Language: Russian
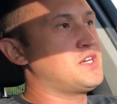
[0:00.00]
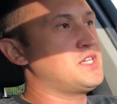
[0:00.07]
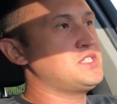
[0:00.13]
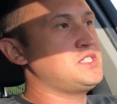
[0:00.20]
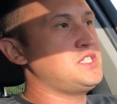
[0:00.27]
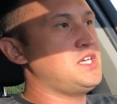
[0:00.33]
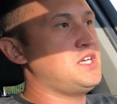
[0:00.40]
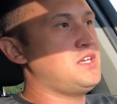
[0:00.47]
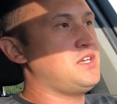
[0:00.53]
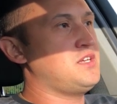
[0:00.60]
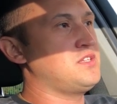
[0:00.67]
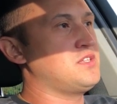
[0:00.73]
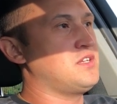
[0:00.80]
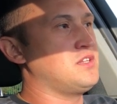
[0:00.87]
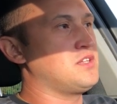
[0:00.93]
раз не
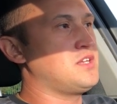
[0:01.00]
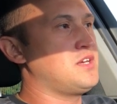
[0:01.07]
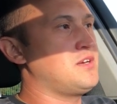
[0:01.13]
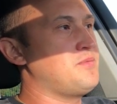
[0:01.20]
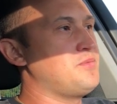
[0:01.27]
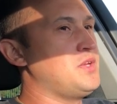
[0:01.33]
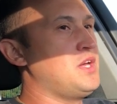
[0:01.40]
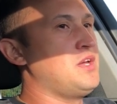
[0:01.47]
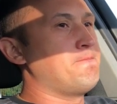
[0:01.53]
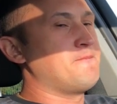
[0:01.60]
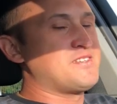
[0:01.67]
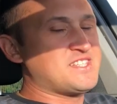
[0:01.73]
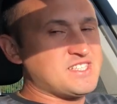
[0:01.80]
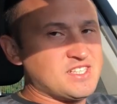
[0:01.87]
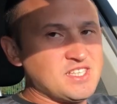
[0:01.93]
оригинал, да.
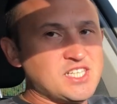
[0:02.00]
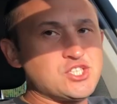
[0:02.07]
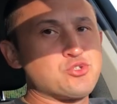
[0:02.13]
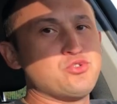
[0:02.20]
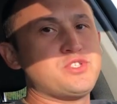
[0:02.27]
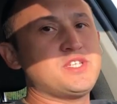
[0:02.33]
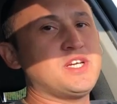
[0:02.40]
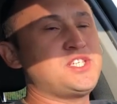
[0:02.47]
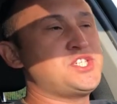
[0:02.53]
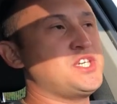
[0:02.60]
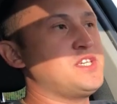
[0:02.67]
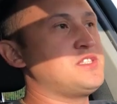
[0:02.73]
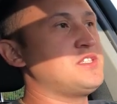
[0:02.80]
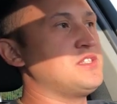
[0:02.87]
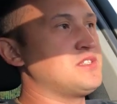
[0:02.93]
Соглашусь
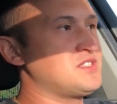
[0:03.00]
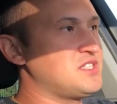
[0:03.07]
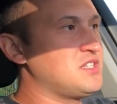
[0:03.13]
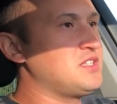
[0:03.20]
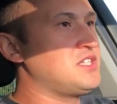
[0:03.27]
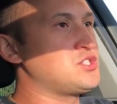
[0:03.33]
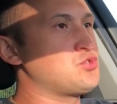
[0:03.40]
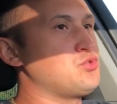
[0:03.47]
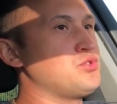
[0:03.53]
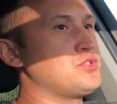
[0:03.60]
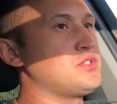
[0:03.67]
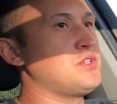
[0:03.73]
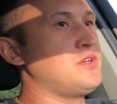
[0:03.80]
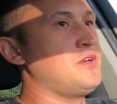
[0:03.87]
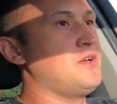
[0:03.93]
отчасти,
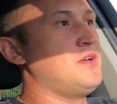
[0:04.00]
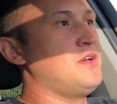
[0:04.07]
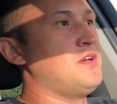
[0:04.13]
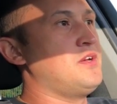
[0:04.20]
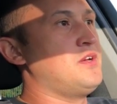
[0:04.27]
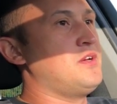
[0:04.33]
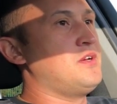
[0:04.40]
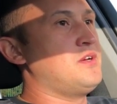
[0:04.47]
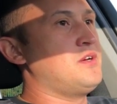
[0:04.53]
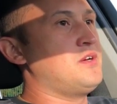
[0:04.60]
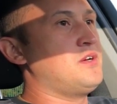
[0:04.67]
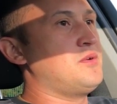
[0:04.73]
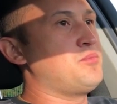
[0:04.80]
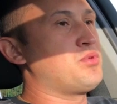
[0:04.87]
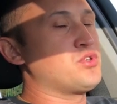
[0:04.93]
соглашусь.
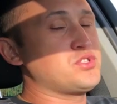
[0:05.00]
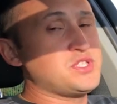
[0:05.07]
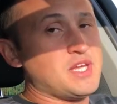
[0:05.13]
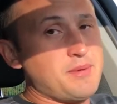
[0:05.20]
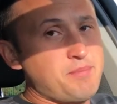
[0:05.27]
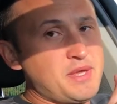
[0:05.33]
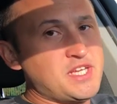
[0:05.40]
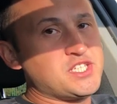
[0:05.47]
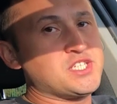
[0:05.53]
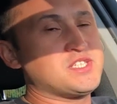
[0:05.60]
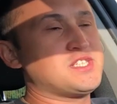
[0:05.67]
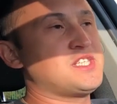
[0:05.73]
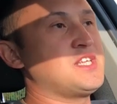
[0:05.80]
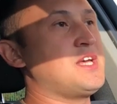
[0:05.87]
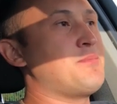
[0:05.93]
А, просто опять же
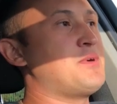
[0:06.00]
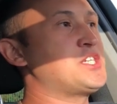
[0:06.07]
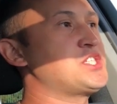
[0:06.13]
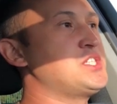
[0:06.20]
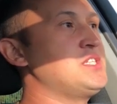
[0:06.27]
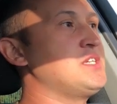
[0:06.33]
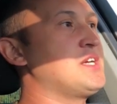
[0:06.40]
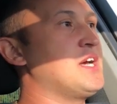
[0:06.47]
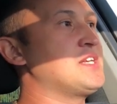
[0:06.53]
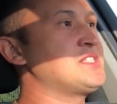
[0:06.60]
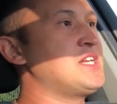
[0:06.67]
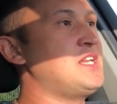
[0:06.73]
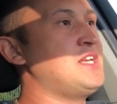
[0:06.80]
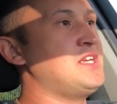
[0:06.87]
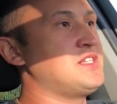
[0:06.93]
цена машины как
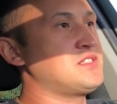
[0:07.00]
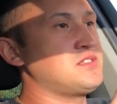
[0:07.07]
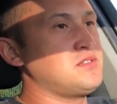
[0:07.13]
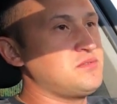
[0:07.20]
Солярис.